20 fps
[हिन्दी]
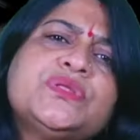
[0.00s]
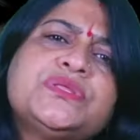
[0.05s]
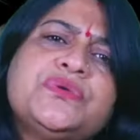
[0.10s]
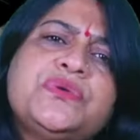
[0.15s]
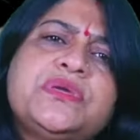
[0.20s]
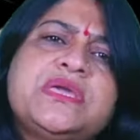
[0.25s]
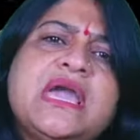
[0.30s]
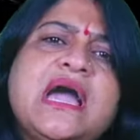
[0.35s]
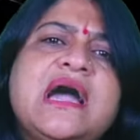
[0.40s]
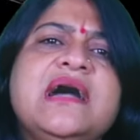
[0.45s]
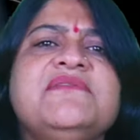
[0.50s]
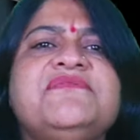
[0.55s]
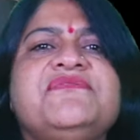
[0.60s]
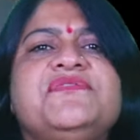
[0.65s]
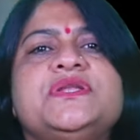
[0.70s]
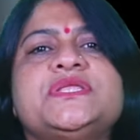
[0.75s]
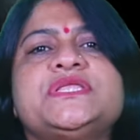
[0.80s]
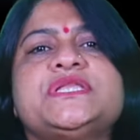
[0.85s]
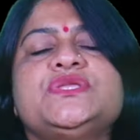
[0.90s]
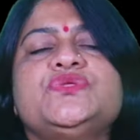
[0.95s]
दोस्तों यहां
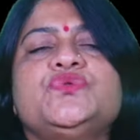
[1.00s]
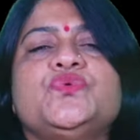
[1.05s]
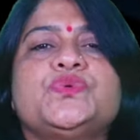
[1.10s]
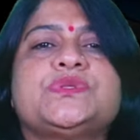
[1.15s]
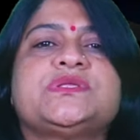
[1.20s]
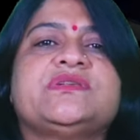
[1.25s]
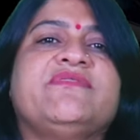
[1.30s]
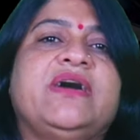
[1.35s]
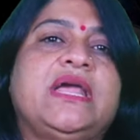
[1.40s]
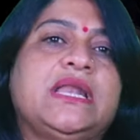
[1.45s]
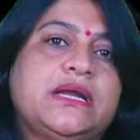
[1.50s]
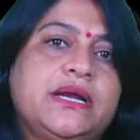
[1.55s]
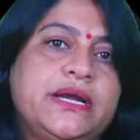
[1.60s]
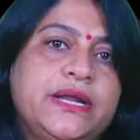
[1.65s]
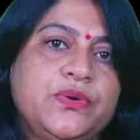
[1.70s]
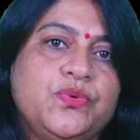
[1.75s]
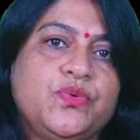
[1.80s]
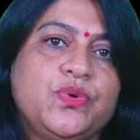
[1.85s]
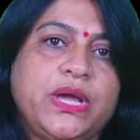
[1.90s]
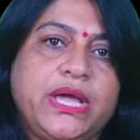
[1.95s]
फिर से दो सवाल
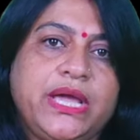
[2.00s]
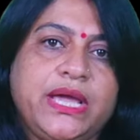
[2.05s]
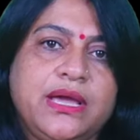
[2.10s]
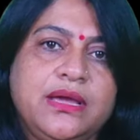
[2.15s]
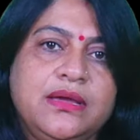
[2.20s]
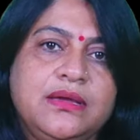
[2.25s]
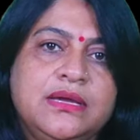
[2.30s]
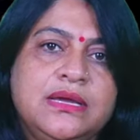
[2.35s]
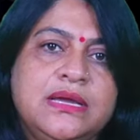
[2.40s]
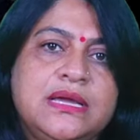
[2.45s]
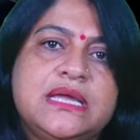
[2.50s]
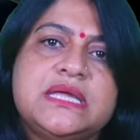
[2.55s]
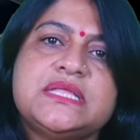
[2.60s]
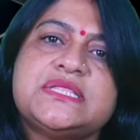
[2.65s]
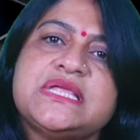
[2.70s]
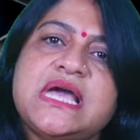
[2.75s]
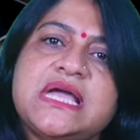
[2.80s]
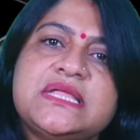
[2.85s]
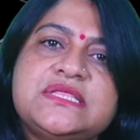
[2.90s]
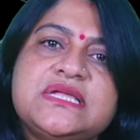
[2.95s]
खड़े हो गए हैं
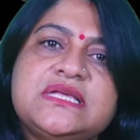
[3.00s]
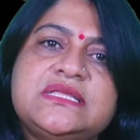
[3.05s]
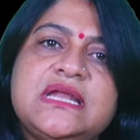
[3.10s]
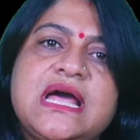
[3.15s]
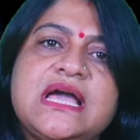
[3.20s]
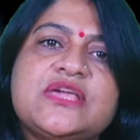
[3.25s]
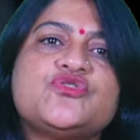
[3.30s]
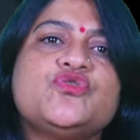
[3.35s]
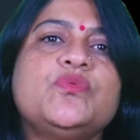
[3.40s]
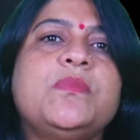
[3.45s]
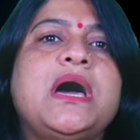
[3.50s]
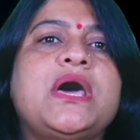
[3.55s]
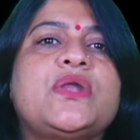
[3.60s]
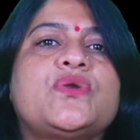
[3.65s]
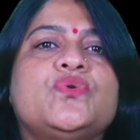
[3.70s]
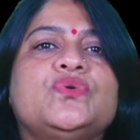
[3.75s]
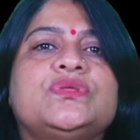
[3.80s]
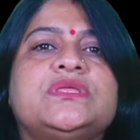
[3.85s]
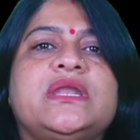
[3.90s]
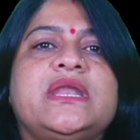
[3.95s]
कि सांसद
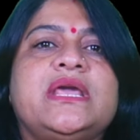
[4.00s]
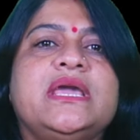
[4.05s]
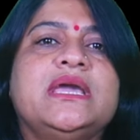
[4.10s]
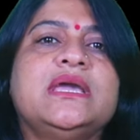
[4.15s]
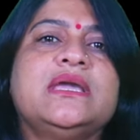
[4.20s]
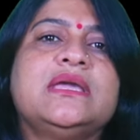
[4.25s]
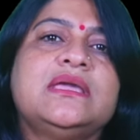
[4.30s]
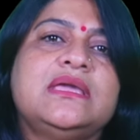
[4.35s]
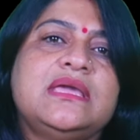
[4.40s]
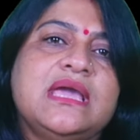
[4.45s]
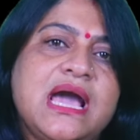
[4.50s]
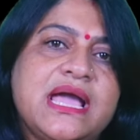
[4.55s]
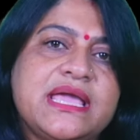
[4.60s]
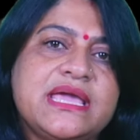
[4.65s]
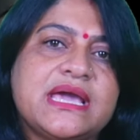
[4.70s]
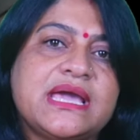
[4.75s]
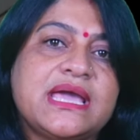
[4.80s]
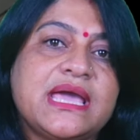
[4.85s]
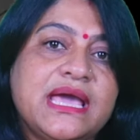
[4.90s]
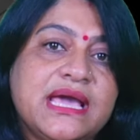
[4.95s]
राजकुमार रोत ने क्या
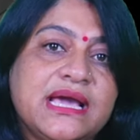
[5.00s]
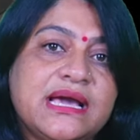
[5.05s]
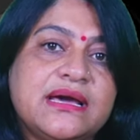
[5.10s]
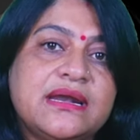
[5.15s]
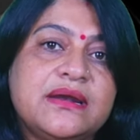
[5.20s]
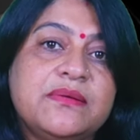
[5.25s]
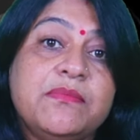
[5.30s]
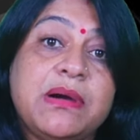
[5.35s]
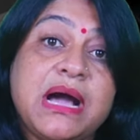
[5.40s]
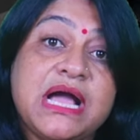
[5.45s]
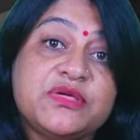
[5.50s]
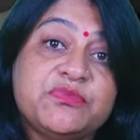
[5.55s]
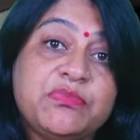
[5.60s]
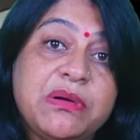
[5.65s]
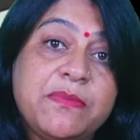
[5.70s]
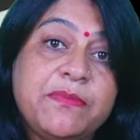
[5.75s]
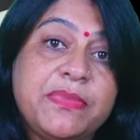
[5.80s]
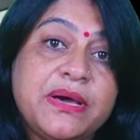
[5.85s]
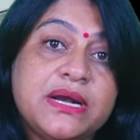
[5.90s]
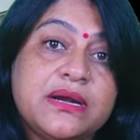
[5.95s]
ये कहकर
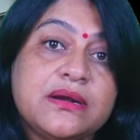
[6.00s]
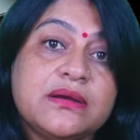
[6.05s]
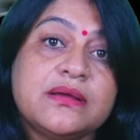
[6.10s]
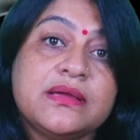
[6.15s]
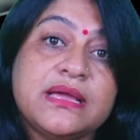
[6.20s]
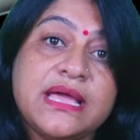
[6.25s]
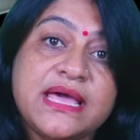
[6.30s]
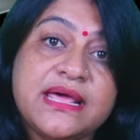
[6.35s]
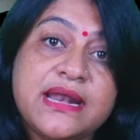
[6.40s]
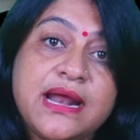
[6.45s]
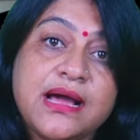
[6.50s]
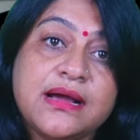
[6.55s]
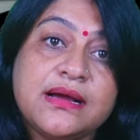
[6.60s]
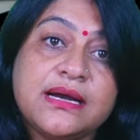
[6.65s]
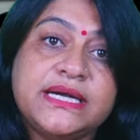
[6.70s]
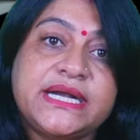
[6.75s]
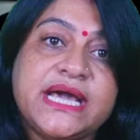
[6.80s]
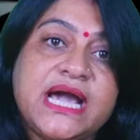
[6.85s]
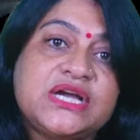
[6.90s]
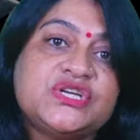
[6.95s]
भाजपा पर गहरा
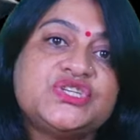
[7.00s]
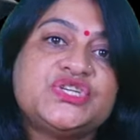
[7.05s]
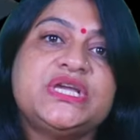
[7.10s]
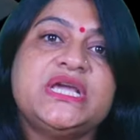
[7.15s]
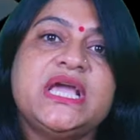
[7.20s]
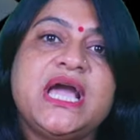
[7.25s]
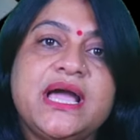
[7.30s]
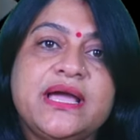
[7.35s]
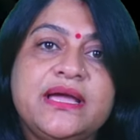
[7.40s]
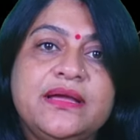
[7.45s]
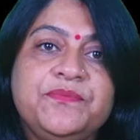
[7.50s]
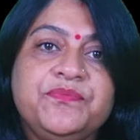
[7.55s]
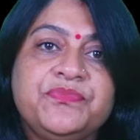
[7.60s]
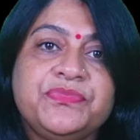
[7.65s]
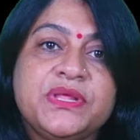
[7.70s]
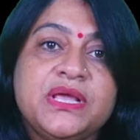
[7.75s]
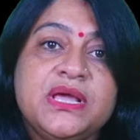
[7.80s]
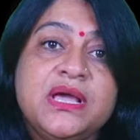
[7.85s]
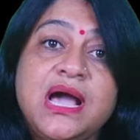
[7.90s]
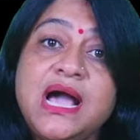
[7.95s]
कटाक्ष किया है
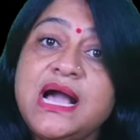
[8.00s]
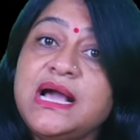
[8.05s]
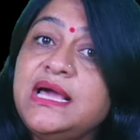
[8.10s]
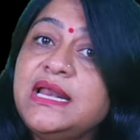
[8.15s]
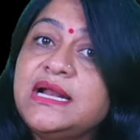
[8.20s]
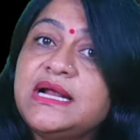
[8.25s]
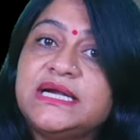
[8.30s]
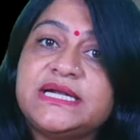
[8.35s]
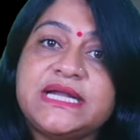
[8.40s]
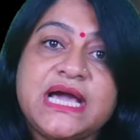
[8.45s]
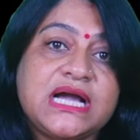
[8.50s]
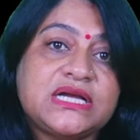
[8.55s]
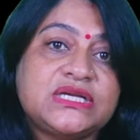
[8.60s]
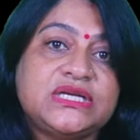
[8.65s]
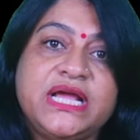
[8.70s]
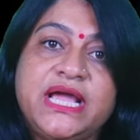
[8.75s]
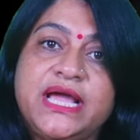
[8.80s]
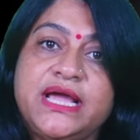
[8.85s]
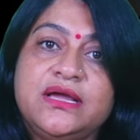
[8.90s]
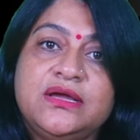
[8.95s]
अगर
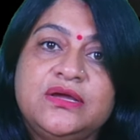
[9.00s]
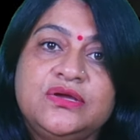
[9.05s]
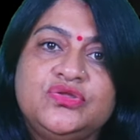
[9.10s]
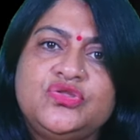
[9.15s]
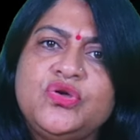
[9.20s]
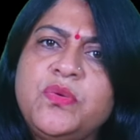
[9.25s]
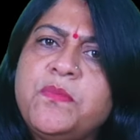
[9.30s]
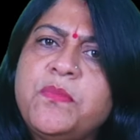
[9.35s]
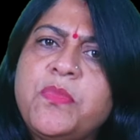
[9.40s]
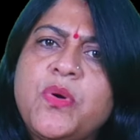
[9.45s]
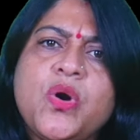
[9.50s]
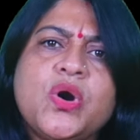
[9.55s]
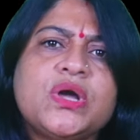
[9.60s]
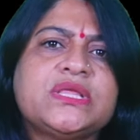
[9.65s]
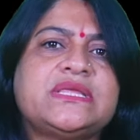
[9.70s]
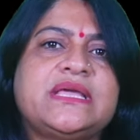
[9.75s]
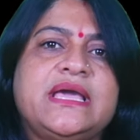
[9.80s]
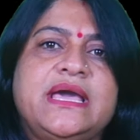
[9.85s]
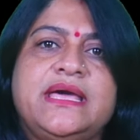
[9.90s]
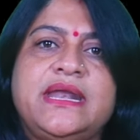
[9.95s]
कटाक्ष है तो
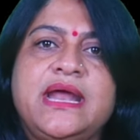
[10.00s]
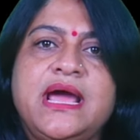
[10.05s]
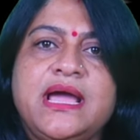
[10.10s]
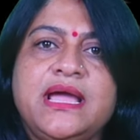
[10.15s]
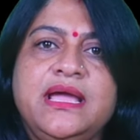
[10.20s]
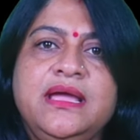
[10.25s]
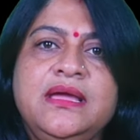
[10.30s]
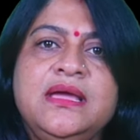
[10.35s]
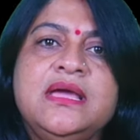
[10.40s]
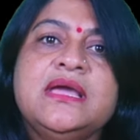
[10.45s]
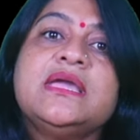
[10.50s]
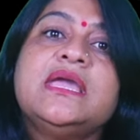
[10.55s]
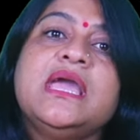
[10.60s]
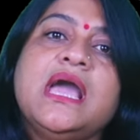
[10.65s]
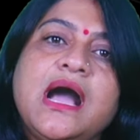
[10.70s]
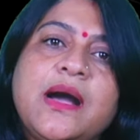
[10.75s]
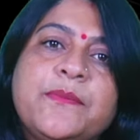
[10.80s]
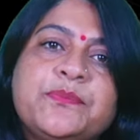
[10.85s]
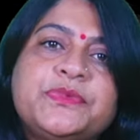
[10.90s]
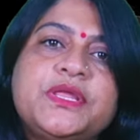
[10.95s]
बहुत गहरा है
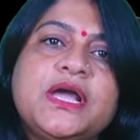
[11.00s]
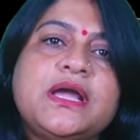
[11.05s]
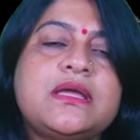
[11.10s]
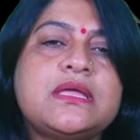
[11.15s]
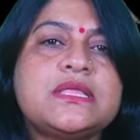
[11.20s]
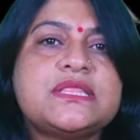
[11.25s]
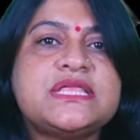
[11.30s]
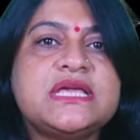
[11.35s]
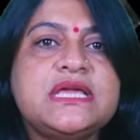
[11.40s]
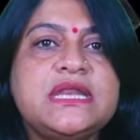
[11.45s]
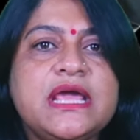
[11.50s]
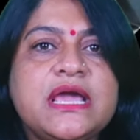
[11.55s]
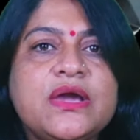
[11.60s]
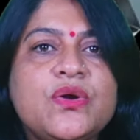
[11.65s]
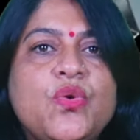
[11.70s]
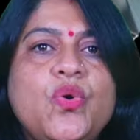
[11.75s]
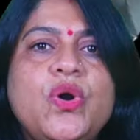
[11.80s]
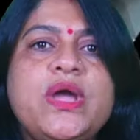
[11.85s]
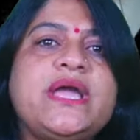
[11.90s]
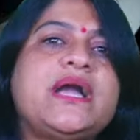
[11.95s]
कि अब तक किसी
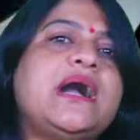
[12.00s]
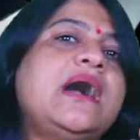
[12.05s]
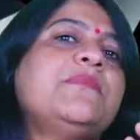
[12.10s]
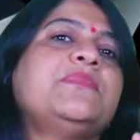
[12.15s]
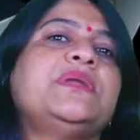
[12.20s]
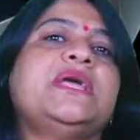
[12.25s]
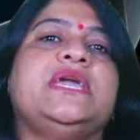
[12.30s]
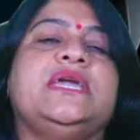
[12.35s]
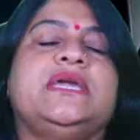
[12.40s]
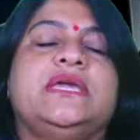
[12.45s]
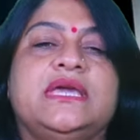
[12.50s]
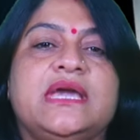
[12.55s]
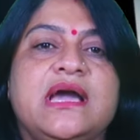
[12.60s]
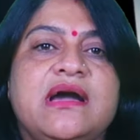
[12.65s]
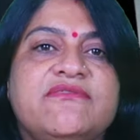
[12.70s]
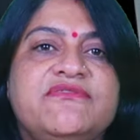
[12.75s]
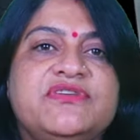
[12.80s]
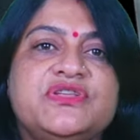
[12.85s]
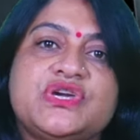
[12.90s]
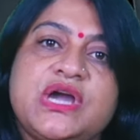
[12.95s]
ने कोई काम नहीं
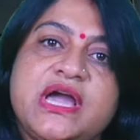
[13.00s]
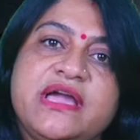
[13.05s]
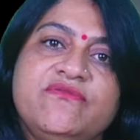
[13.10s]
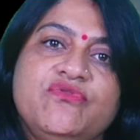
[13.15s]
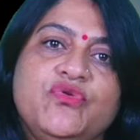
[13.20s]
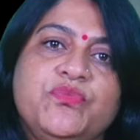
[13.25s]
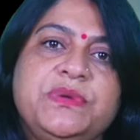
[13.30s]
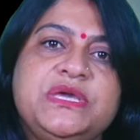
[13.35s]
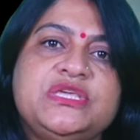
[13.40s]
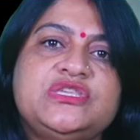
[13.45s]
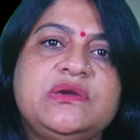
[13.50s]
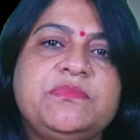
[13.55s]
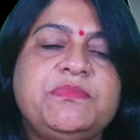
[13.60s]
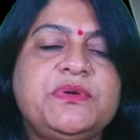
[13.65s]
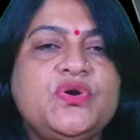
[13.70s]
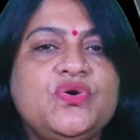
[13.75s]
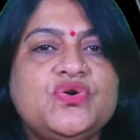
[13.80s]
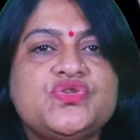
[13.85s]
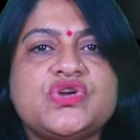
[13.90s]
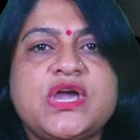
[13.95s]
किया फिर चाहे वो
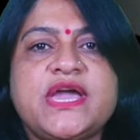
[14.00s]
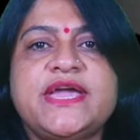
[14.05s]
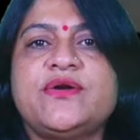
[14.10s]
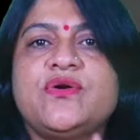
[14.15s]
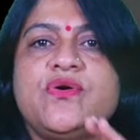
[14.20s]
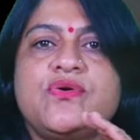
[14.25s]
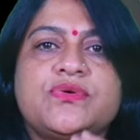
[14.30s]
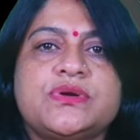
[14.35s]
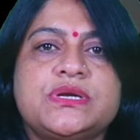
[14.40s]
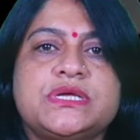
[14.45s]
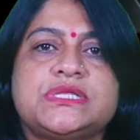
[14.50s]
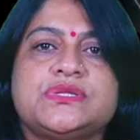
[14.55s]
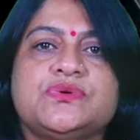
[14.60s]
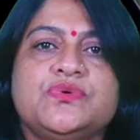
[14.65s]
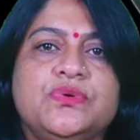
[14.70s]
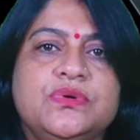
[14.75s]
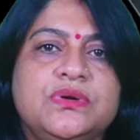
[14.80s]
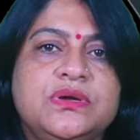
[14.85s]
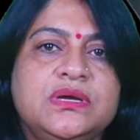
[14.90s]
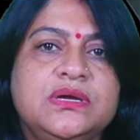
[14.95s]
बीजेपी हो चाहे
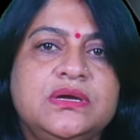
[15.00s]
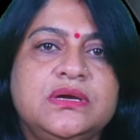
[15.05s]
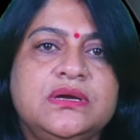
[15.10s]
कांग्रेस हो